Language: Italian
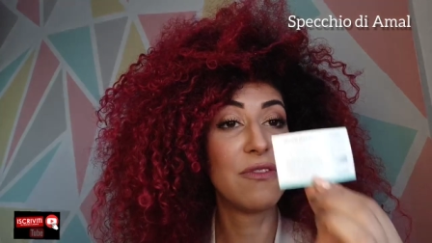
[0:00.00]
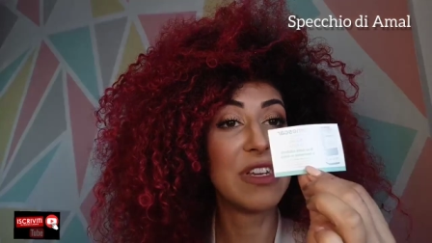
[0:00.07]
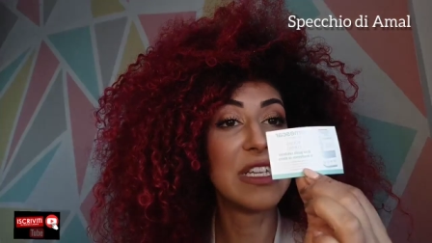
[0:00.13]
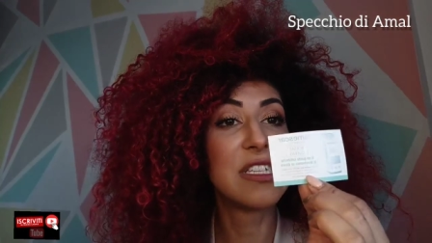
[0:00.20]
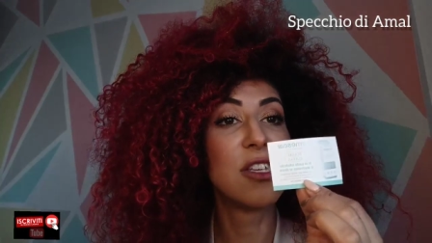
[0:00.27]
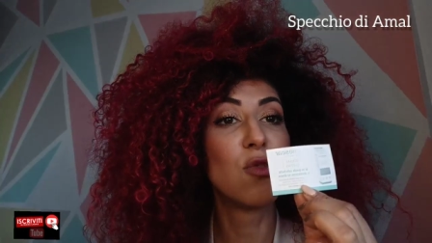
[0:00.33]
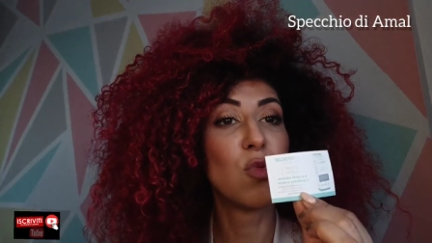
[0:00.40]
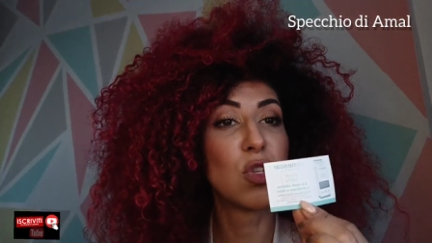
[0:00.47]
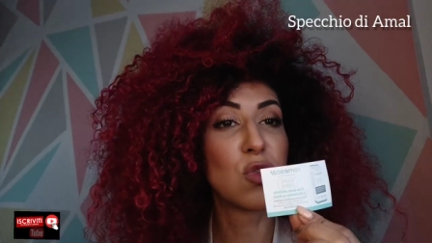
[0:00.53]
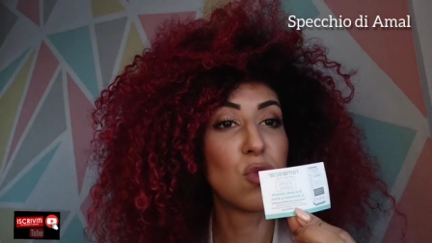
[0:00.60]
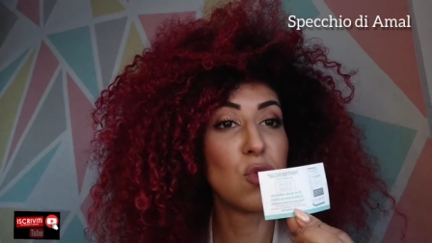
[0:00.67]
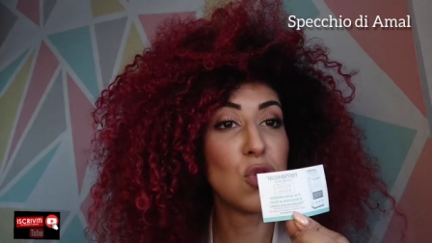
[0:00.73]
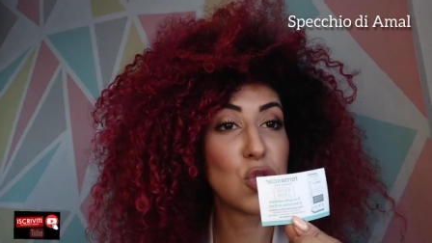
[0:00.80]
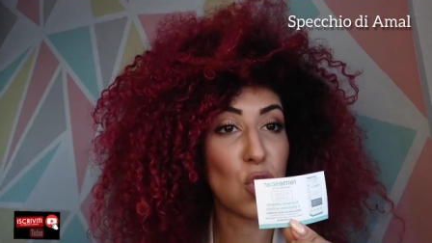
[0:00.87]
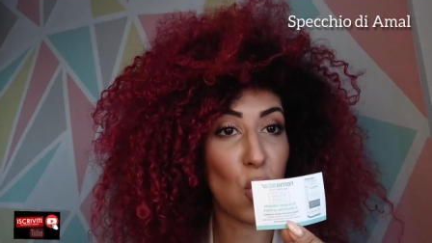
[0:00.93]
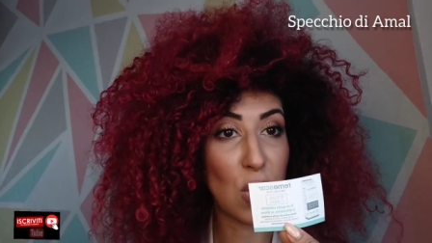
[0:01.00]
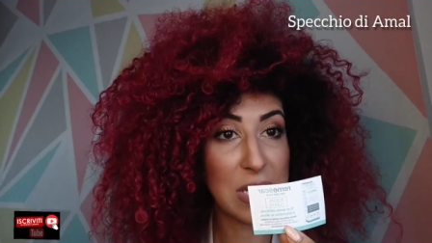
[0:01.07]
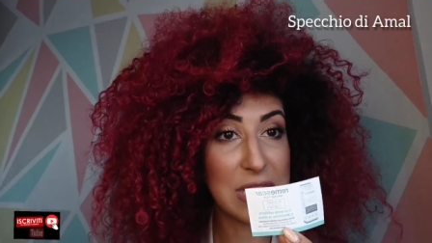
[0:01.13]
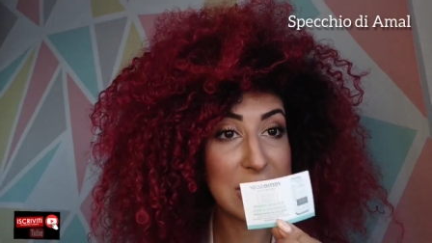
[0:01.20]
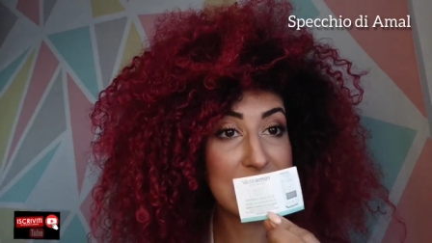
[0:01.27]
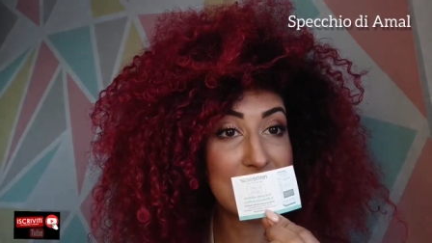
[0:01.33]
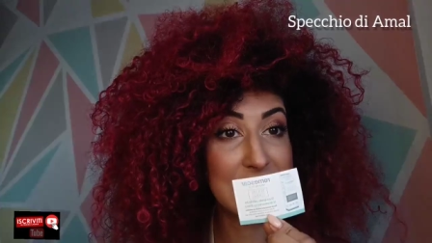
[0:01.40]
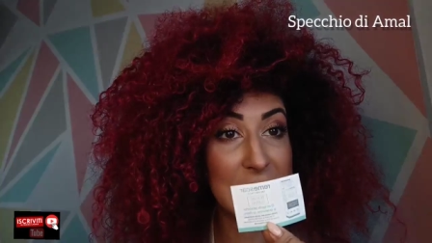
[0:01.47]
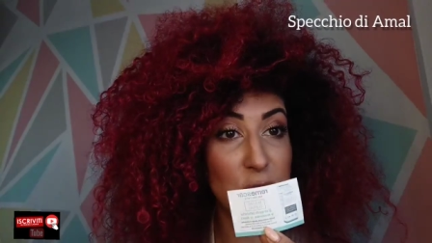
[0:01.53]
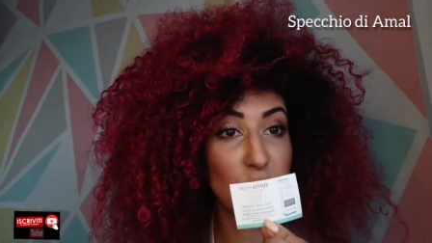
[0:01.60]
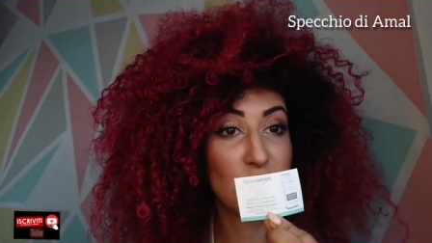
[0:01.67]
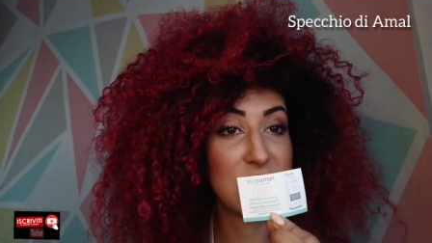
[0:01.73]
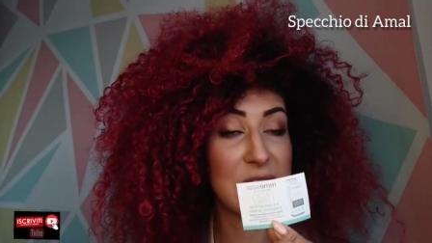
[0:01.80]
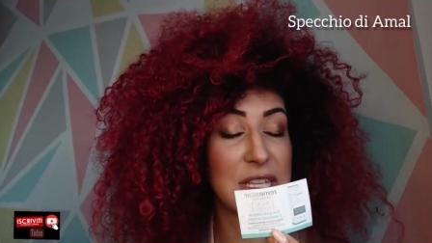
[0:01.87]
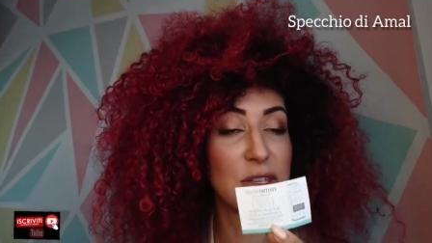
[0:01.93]
vi restituiscono i soldi se
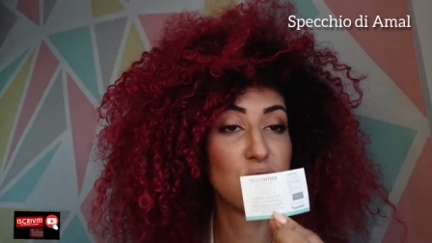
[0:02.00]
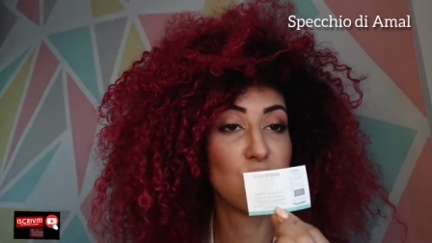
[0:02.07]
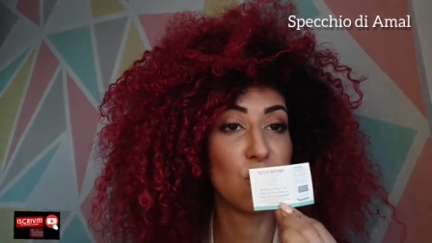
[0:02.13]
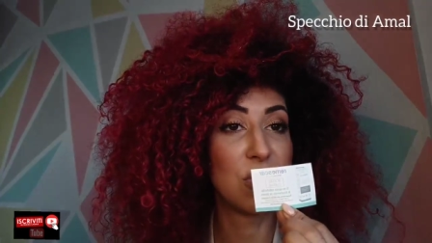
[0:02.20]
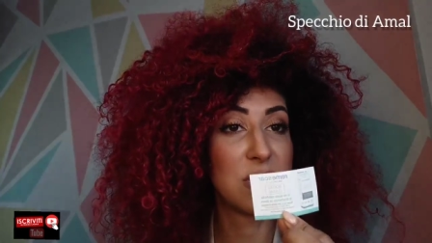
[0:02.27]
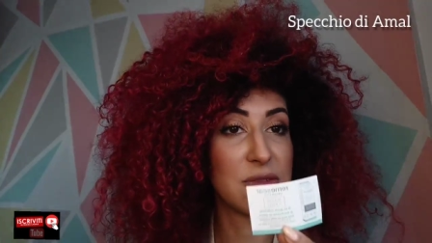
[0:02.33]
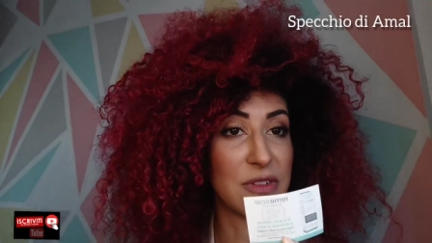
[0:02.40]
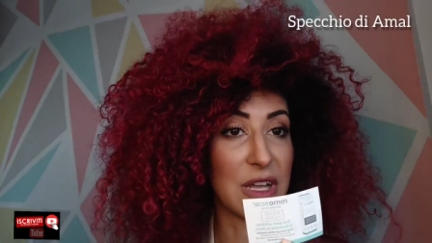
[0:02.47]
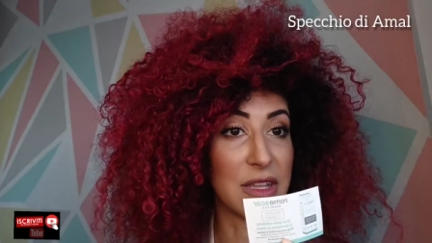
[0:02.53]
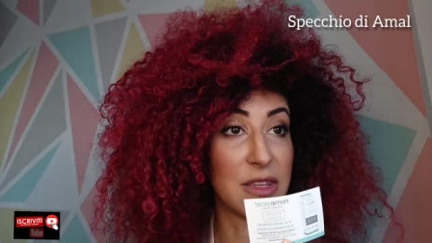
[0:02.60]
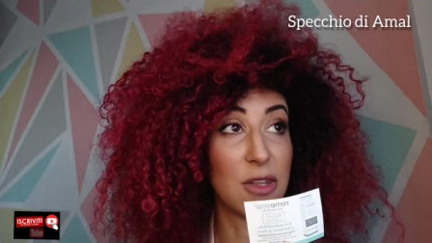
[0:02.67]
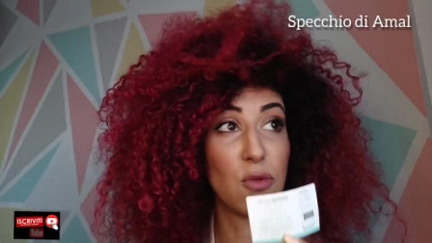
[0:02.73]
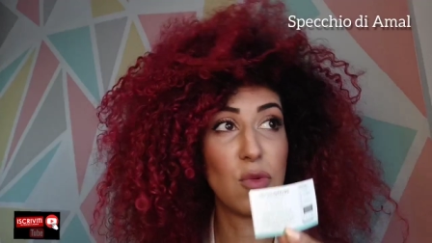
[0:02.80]
non siete soddisfatti.